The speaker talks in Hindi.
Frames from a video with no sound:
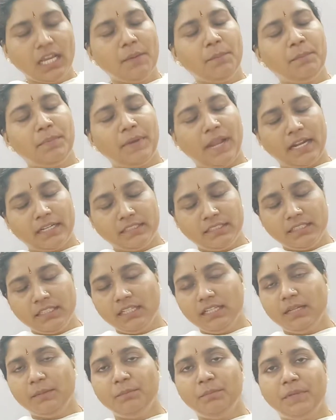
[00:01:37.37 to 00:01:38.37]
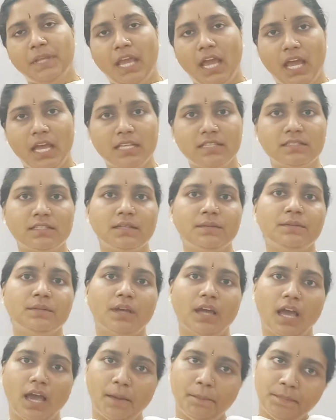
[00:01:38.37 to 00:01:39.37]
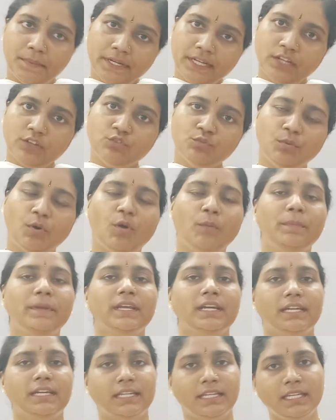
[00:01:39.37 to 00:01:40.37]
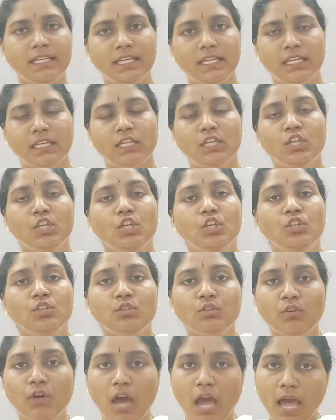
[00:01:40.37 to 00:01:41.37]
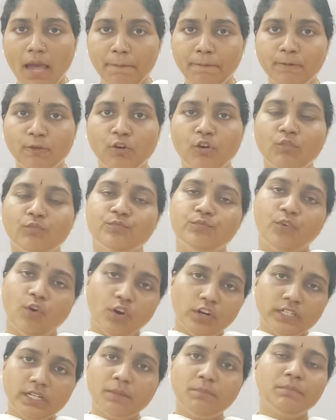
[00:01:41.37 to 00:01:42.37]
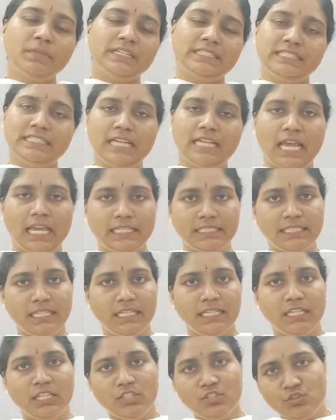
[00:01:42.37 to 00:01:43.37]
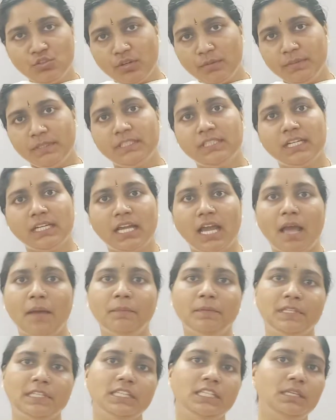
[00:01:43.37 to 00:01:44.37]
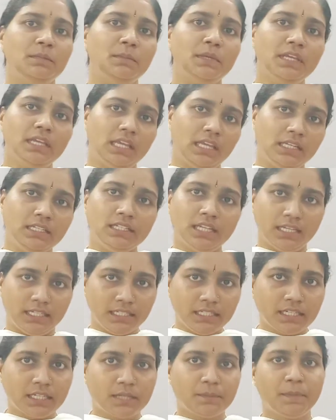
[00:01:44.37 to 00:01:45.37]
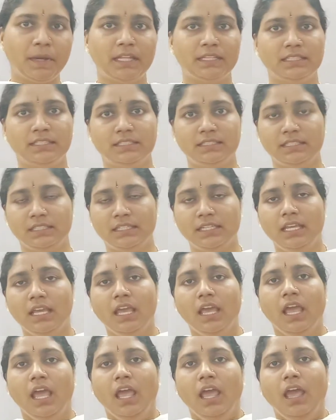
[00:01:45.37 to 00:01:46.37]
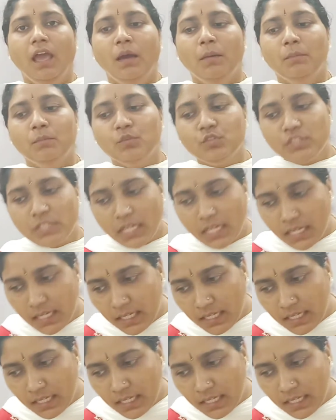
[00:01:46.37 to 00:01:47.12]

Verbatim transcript: का प्रैक्टिकल अभ्यास और अपने अनुभव पे करेंगे तो आपको वो नंबर दिखाई देंगे जो अभी तक आप हिंदी में गेन नहीं कर पाते थे मुझे